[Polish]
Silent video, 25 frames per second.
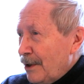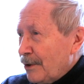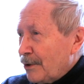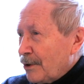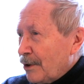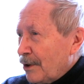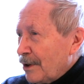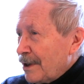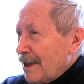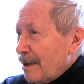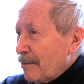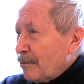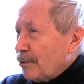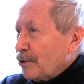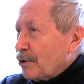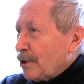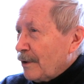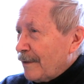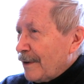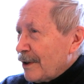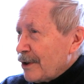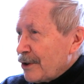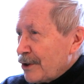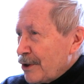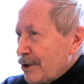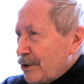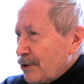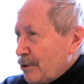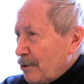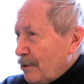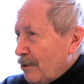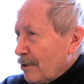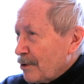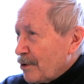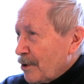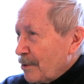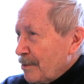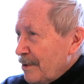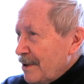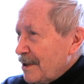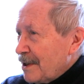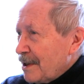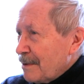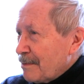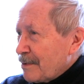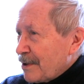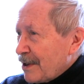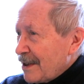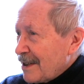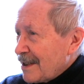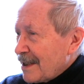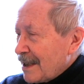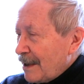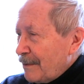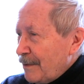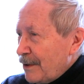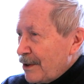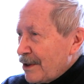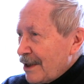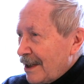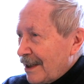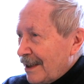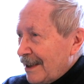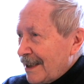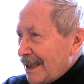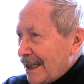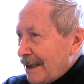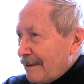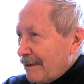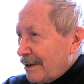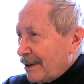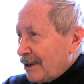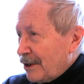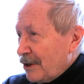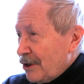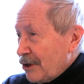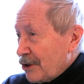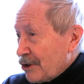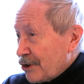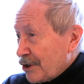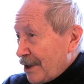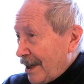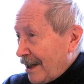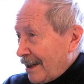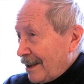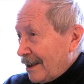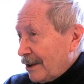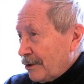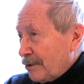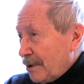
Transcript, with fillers: to jemu towarzyszył osobisty przedstawiciel generała Kiszczaka,